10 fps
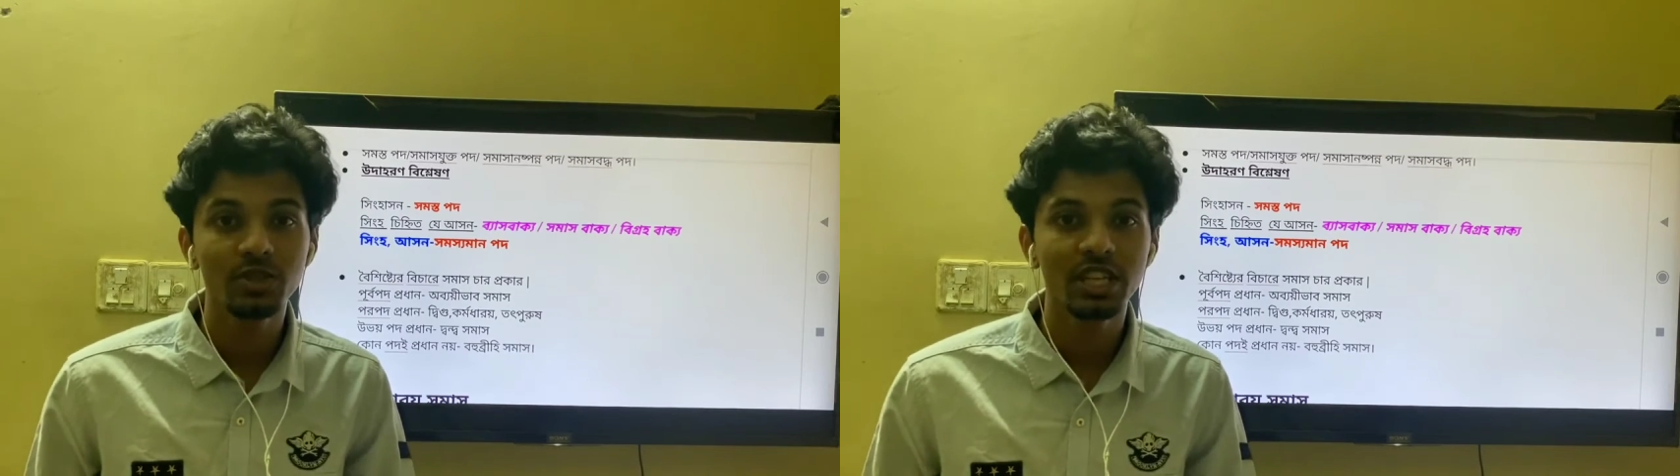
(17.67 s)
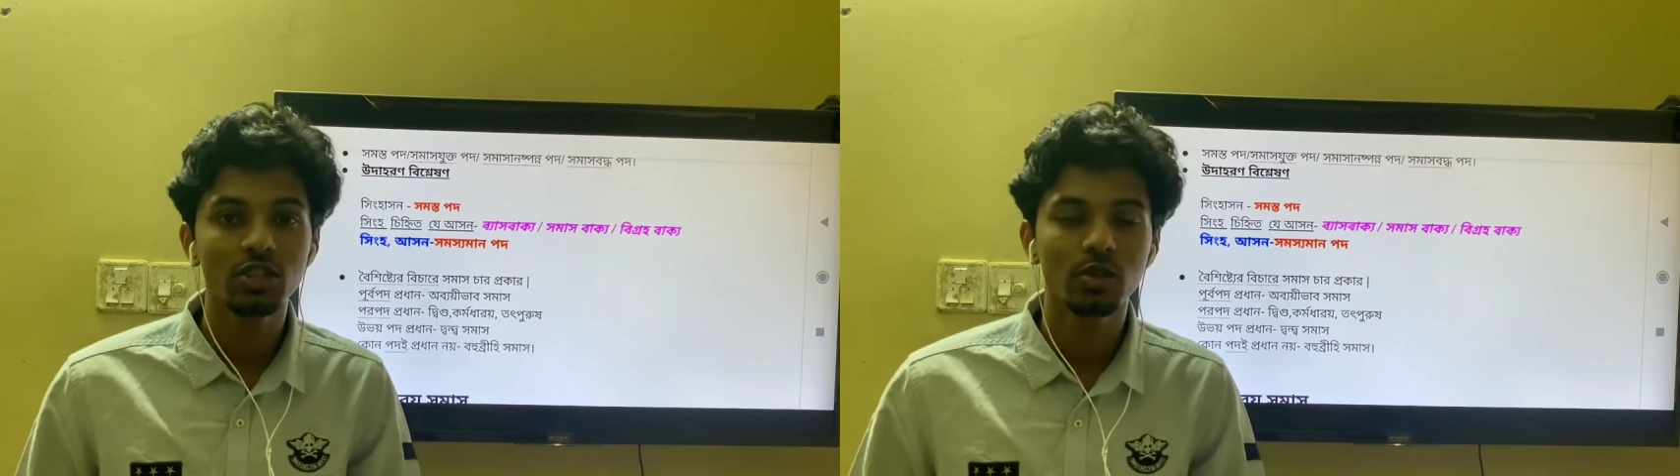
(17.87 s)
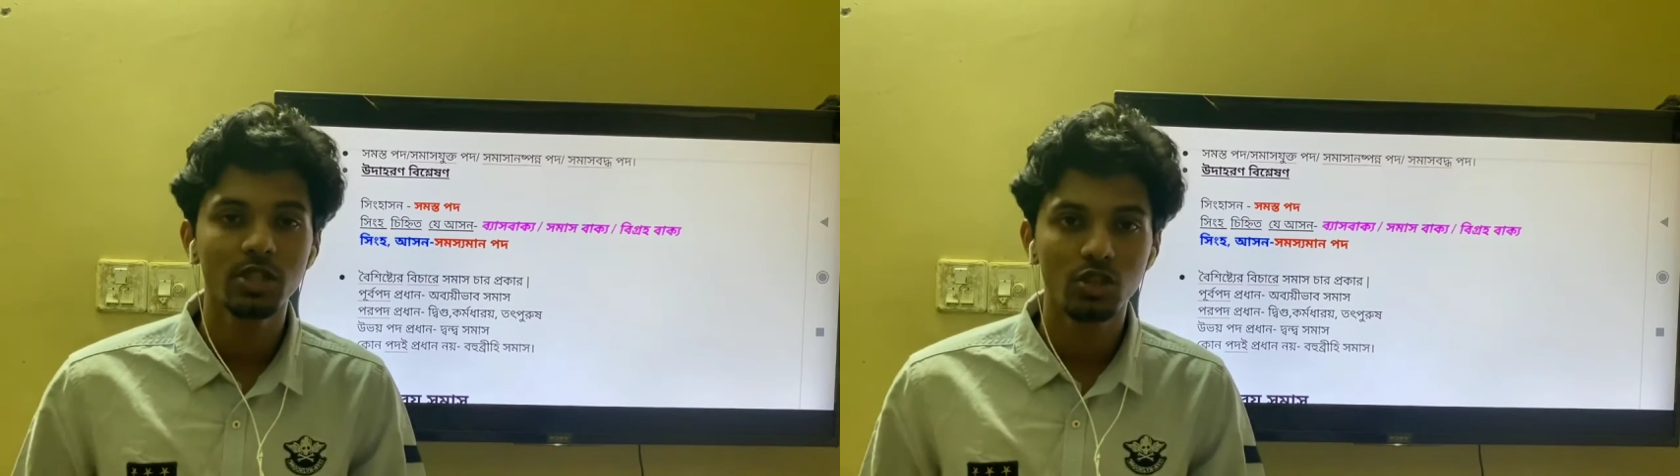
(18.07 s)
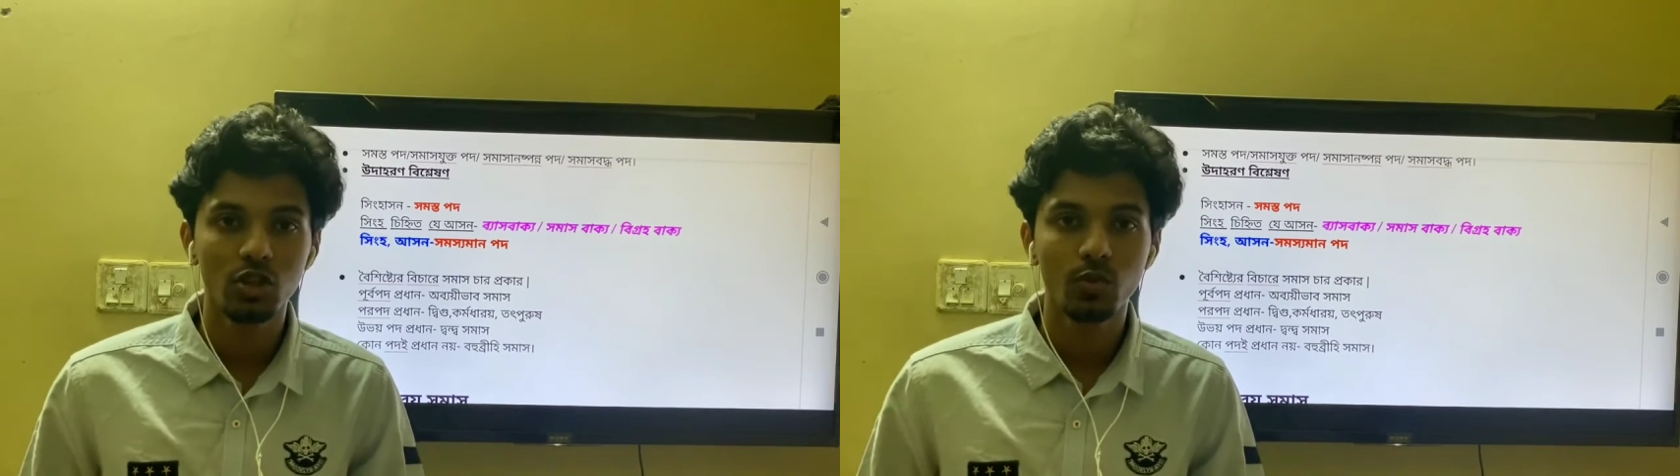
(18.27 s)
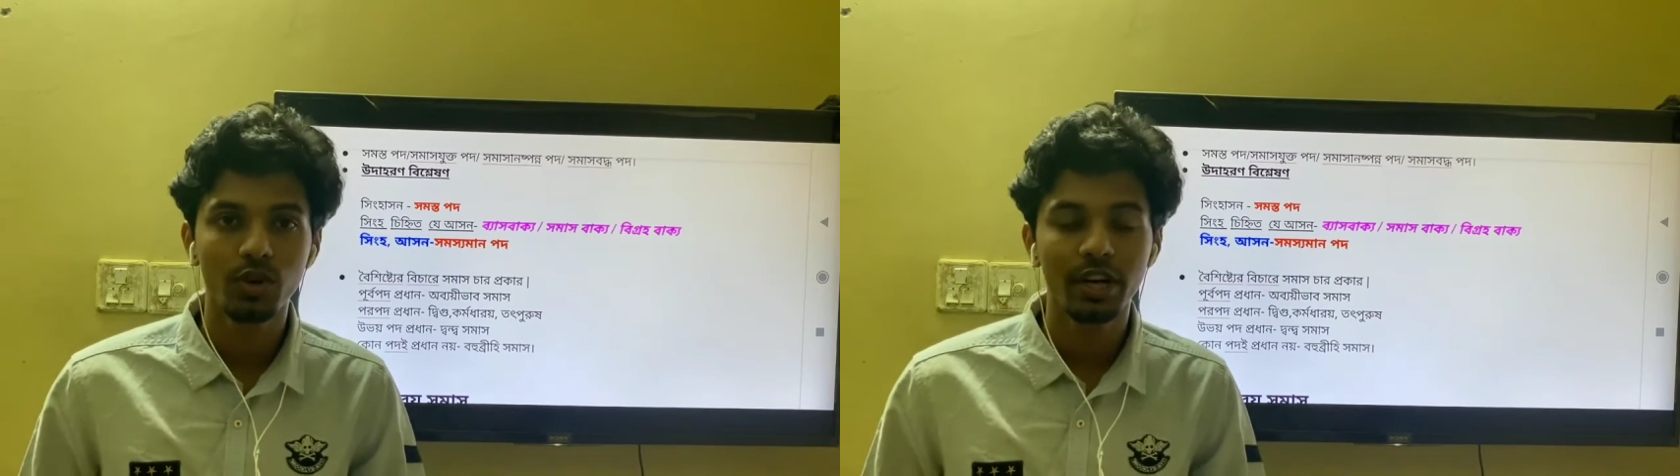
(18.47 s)
বিচারে সমাস
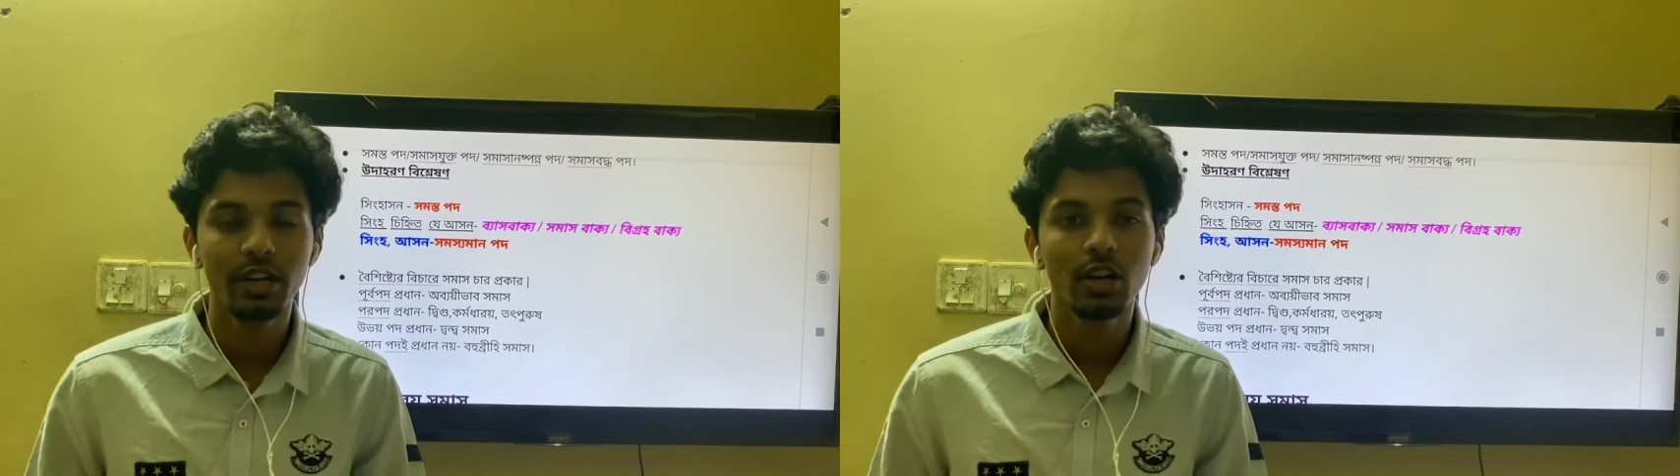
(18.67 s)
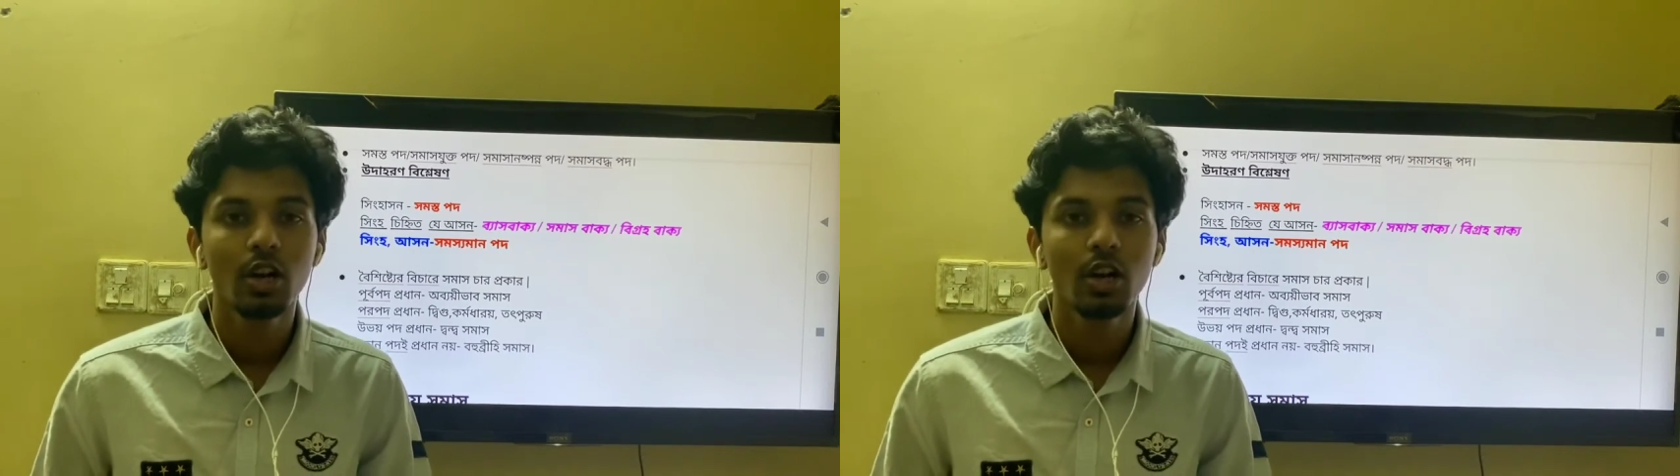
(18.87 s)
কত প্রকার